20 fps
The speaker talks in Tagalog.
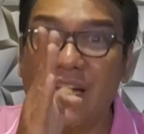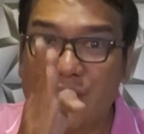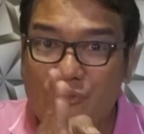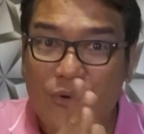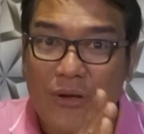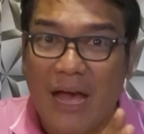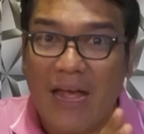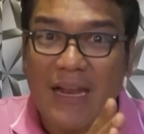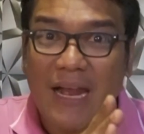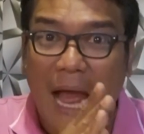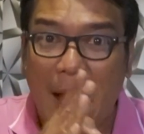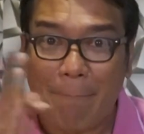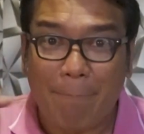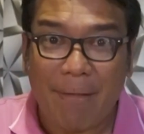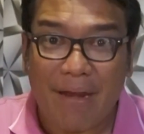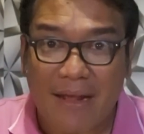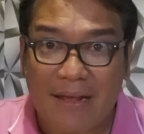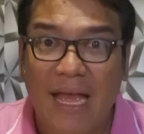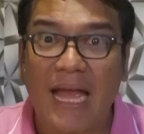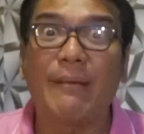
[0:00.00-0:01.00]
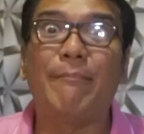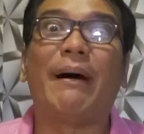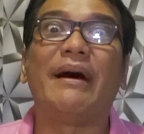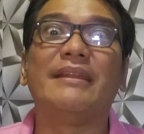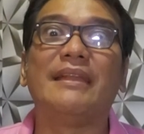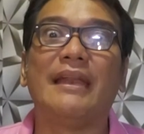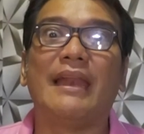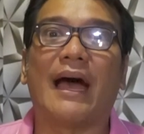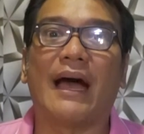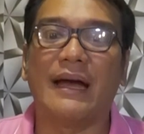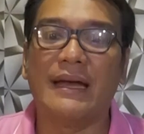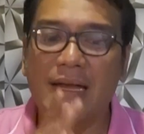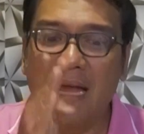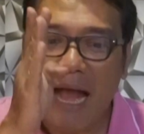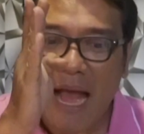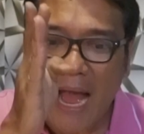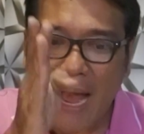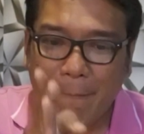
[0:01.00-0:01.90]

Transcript: Kaso nga lang ang pinagkaiba nila,